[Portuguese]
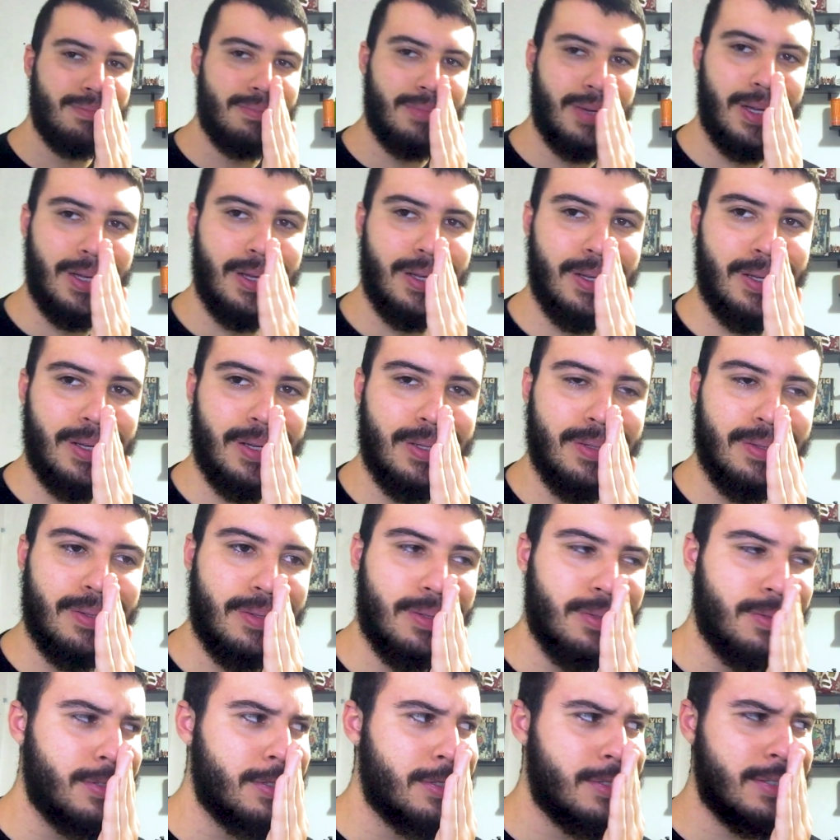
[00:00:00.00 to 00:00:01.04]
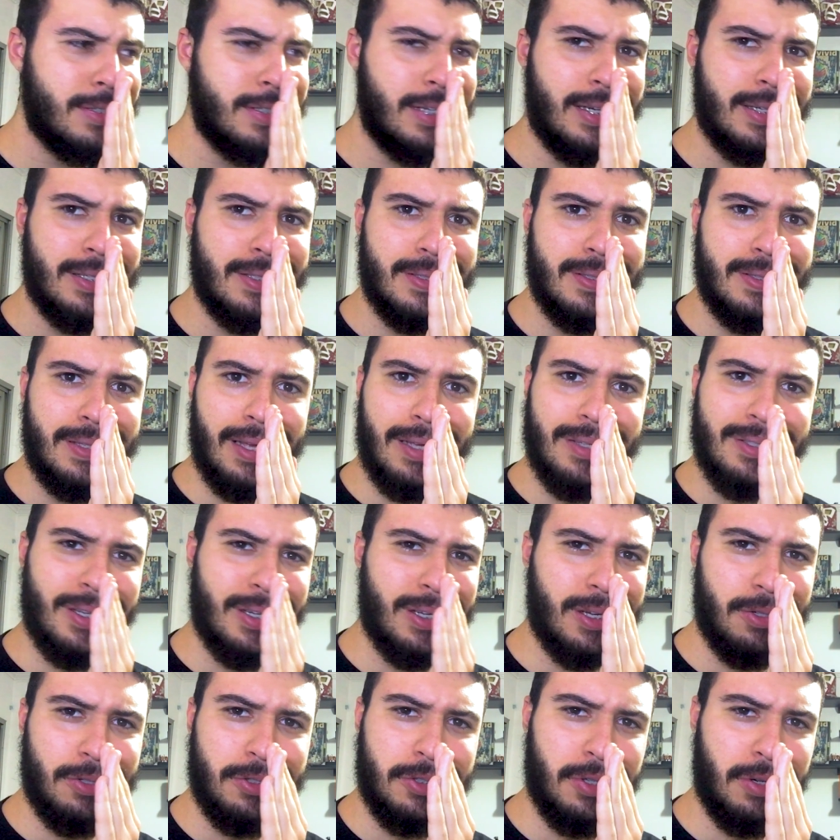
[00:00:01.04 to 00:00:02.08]
Malandro, certeza
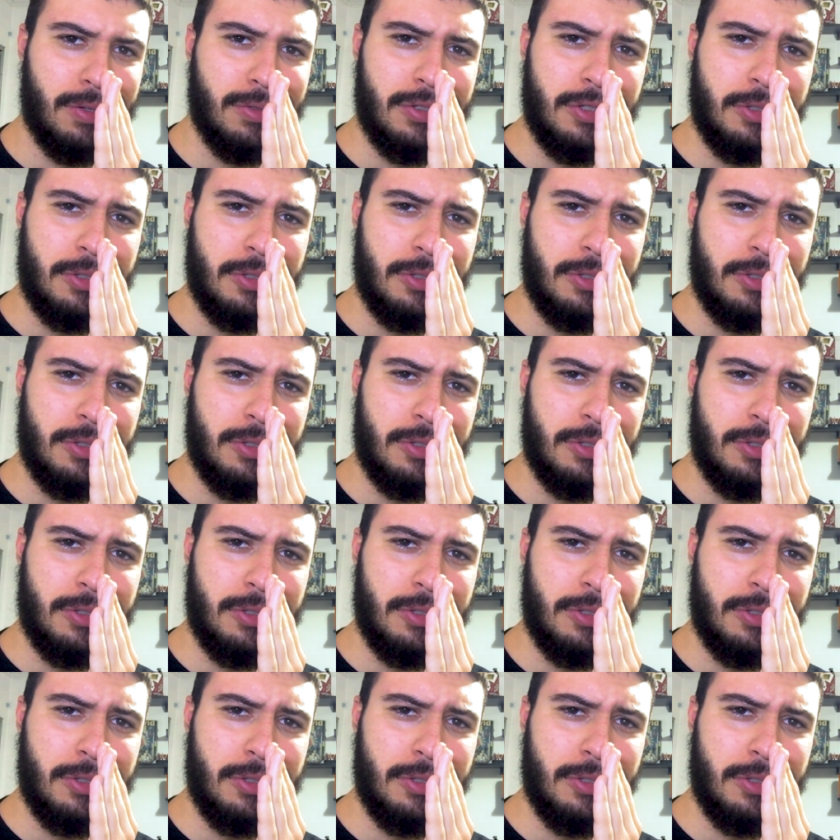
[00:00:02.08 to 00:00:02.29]
que é o Shawn